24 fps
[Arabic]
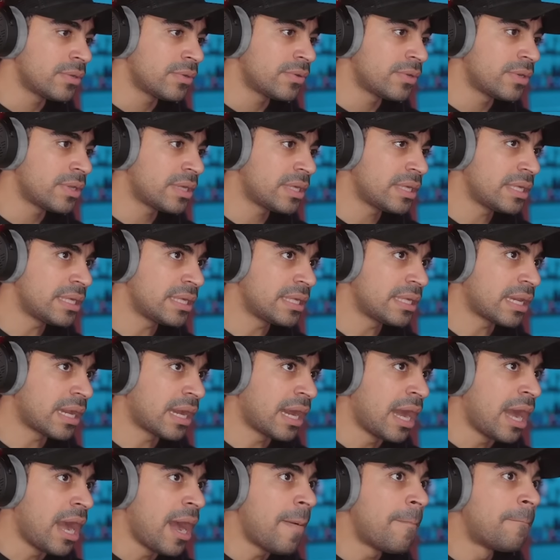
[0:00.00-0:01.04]
دقيقة
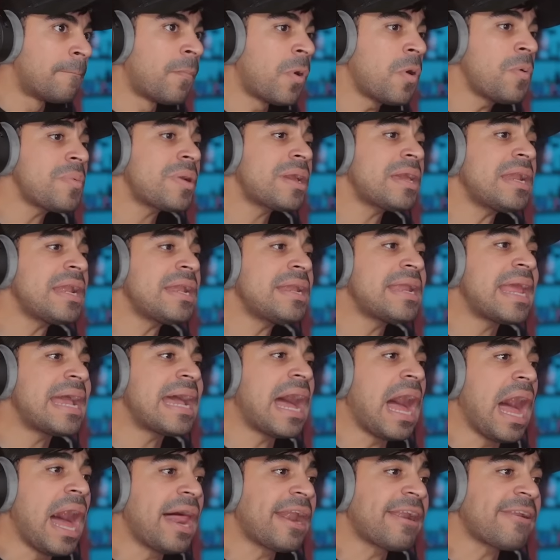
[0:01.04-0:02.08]
ممكن اني
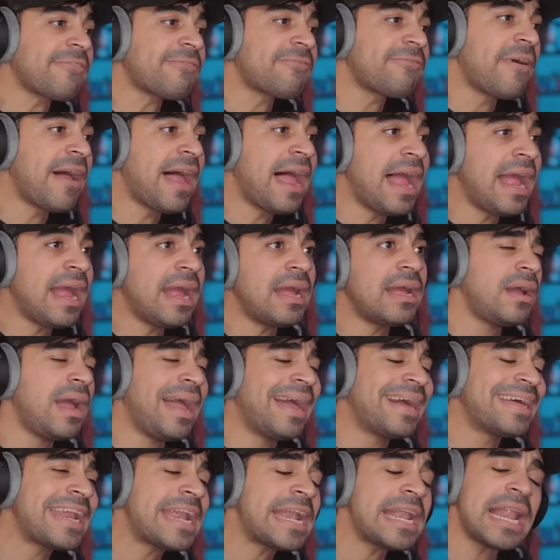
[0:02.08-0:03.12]
ارفع
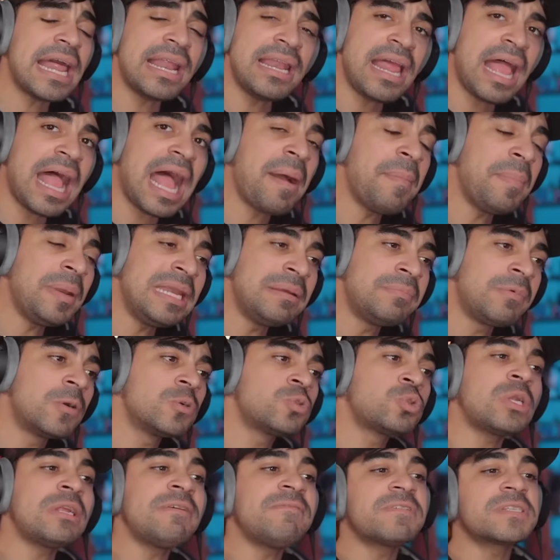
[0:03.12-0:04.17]
عدد الالعاب اللي
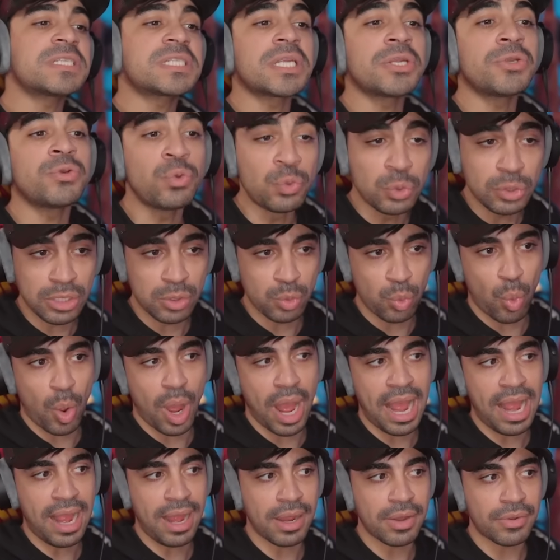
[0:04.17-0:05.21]
موجودين في الصندوق
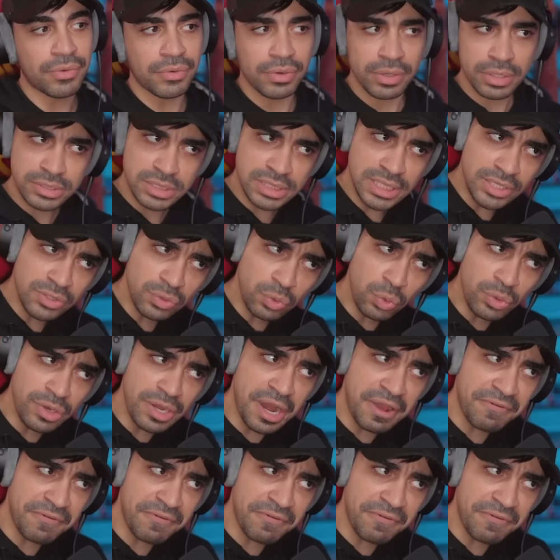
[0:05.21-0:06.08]
الواحد تصدقون انها